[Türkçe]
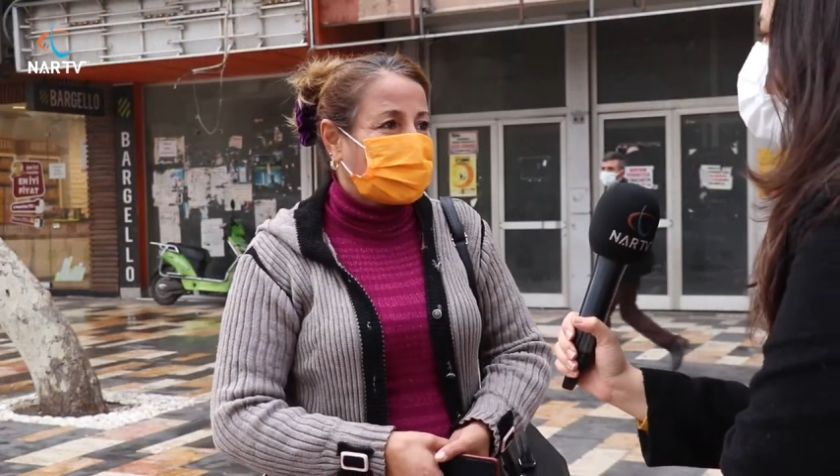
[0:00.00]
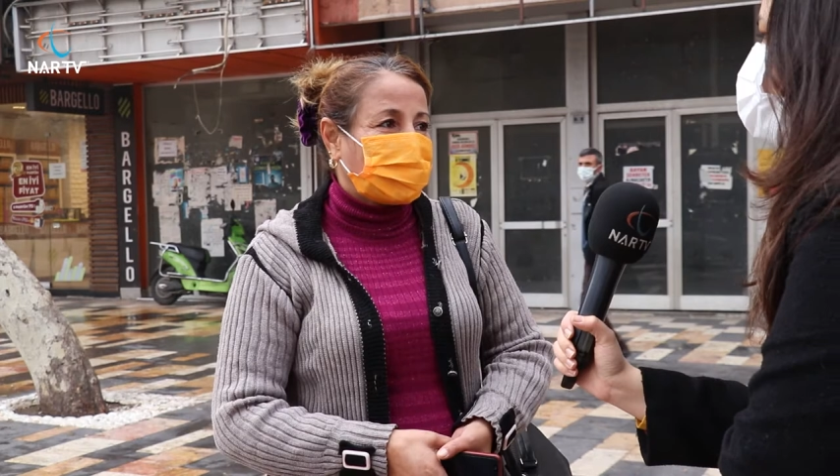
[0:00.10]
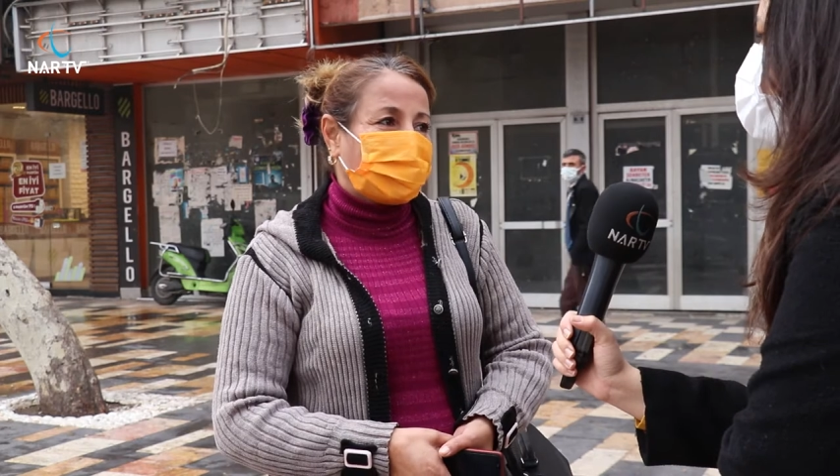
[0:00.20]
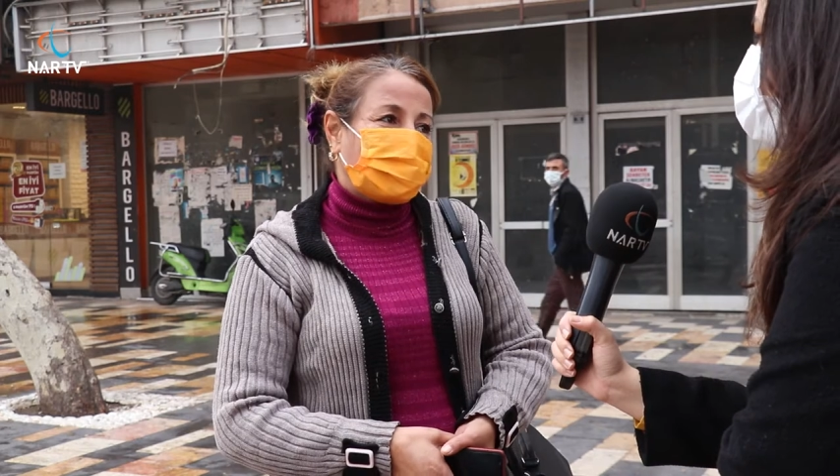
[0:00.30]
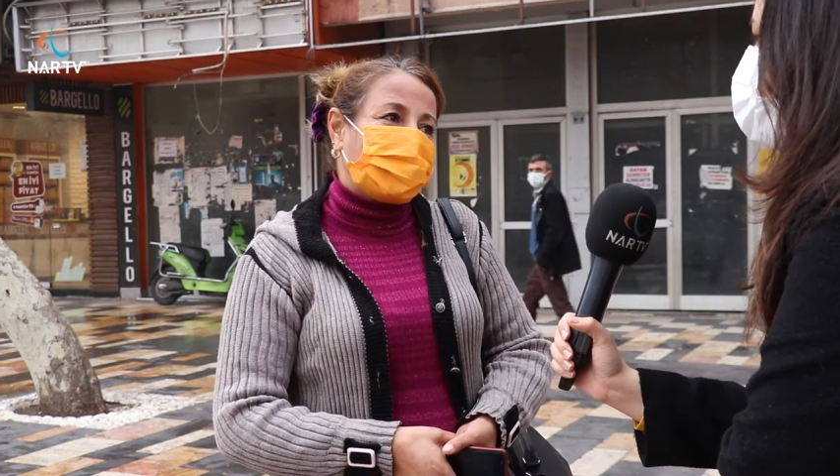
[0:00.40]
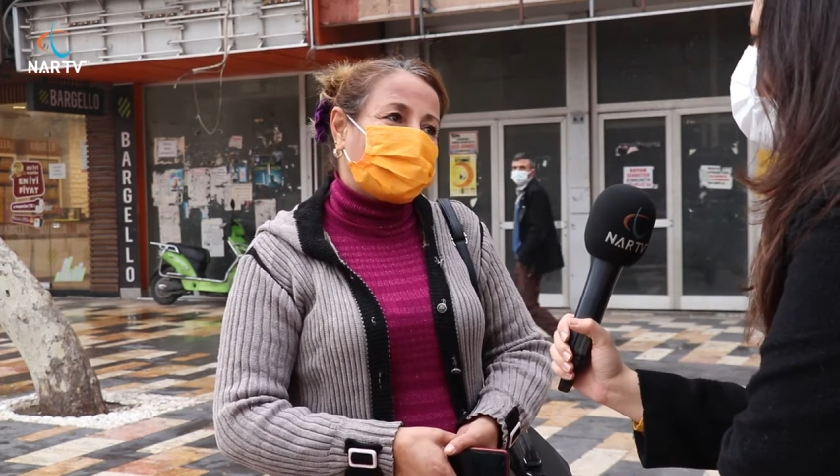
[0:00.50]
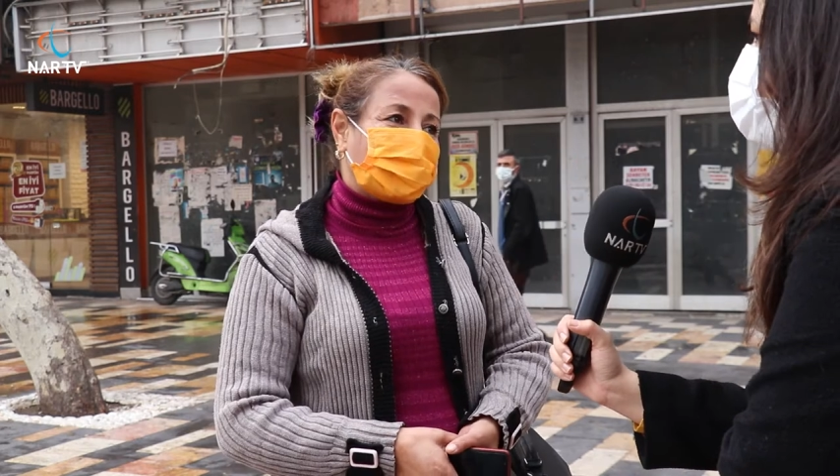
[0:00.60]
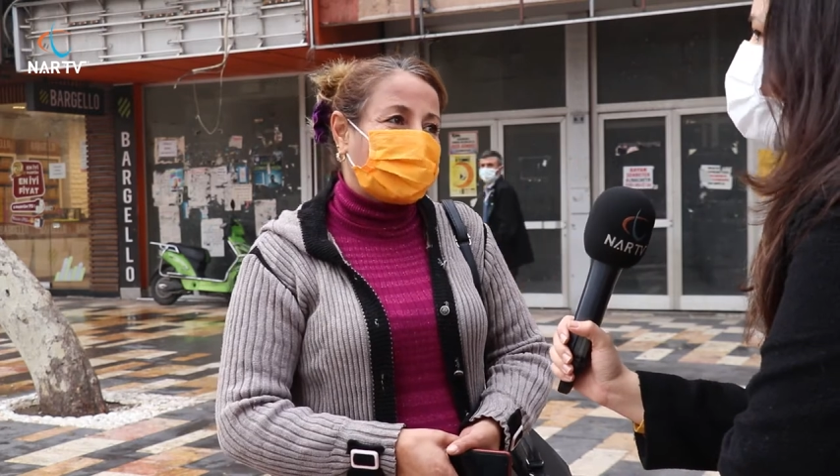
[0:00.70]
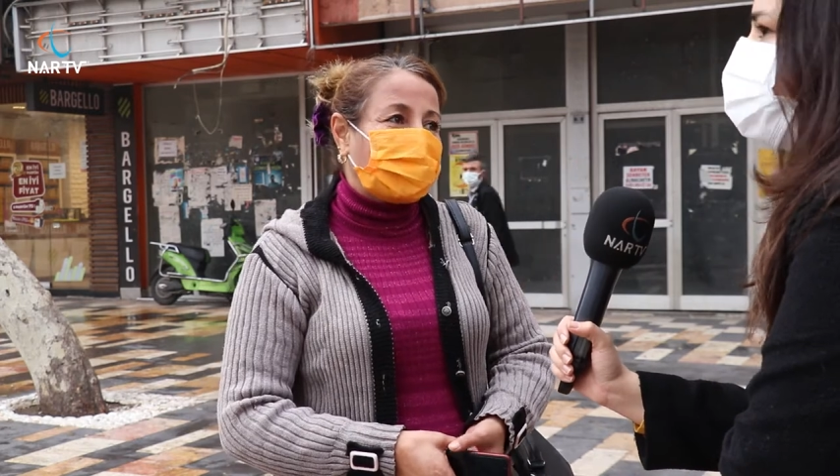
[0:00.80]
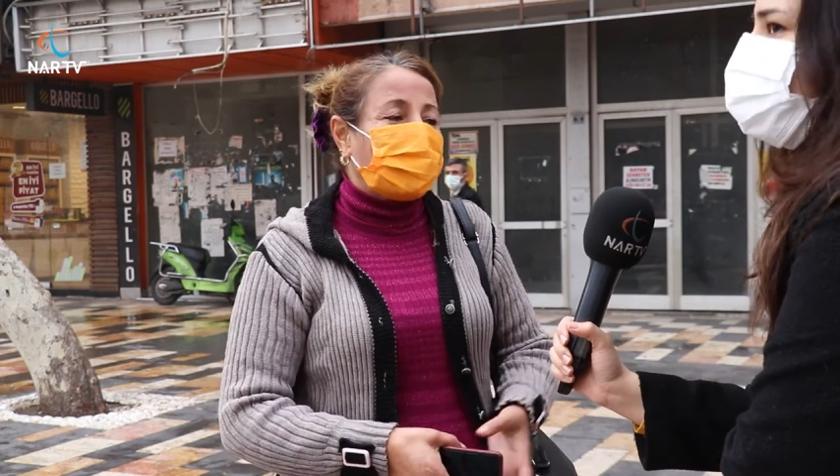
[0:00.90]
Çünkü
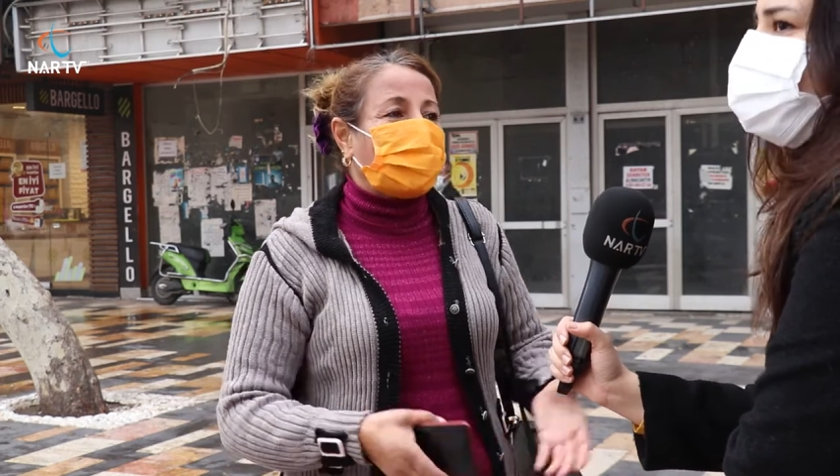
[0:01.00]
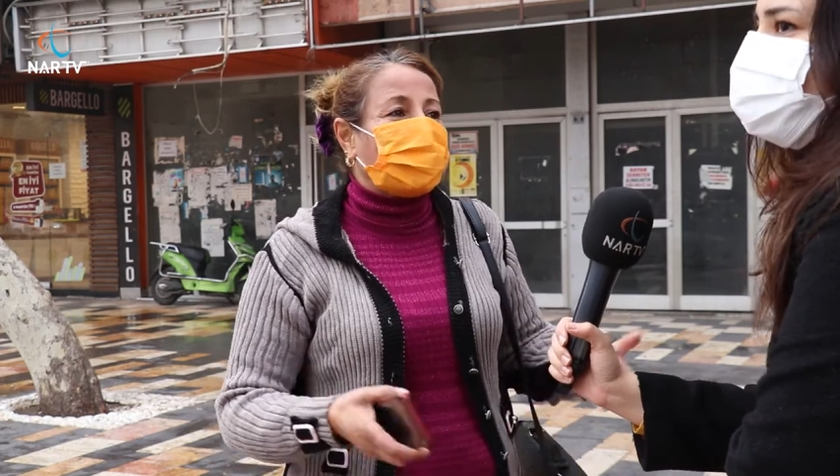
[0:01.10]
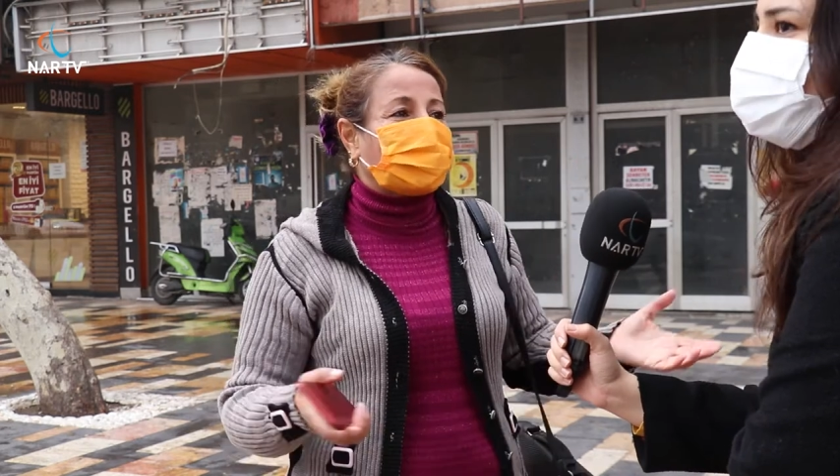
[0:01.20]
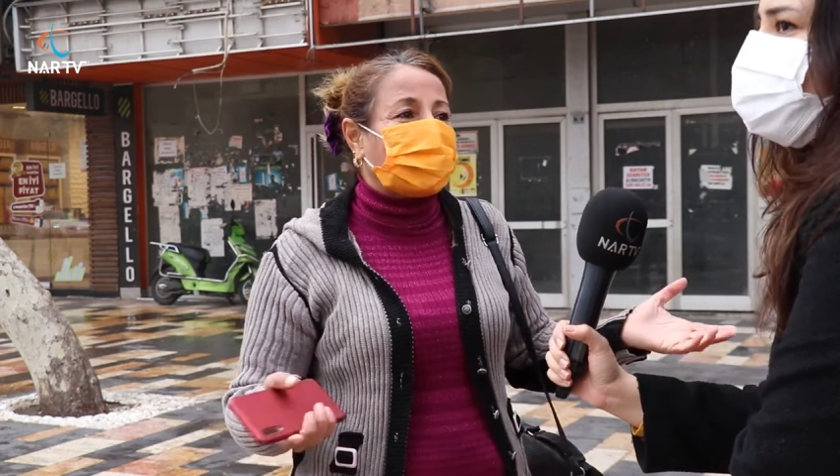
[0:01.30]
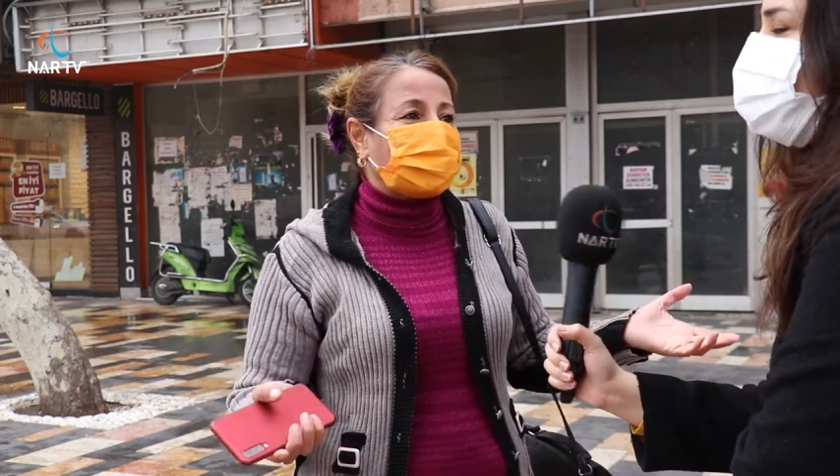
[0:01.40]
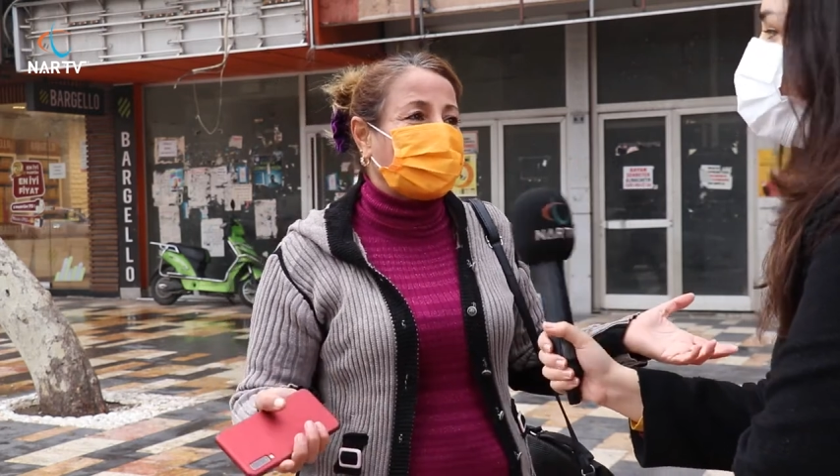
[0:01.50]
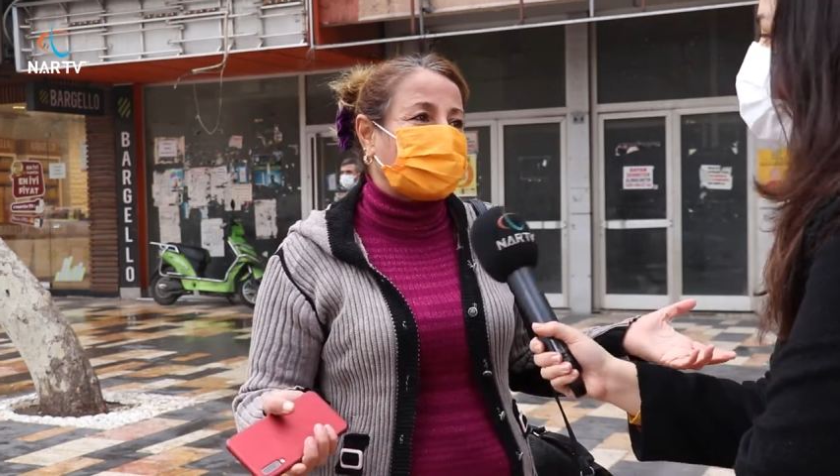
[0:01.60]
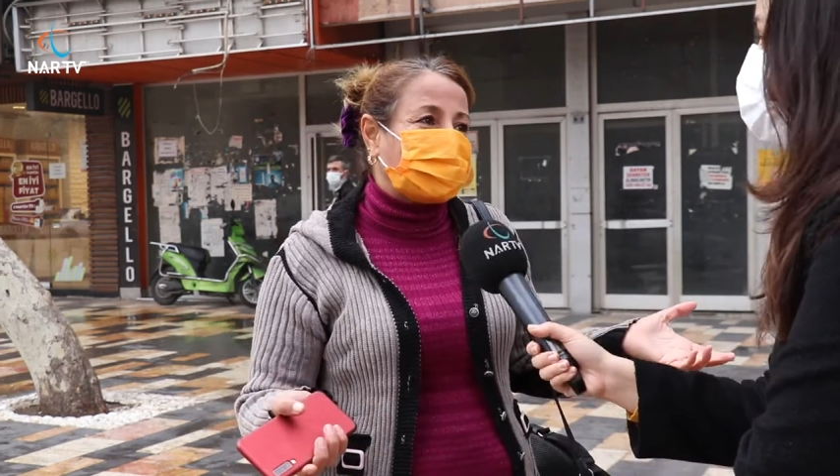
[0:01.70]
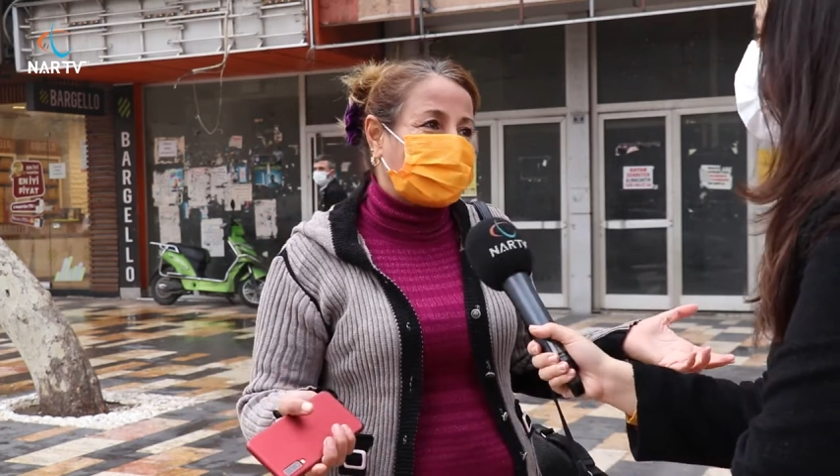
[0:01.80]
Kahramanmaraş'ta... Erkekler.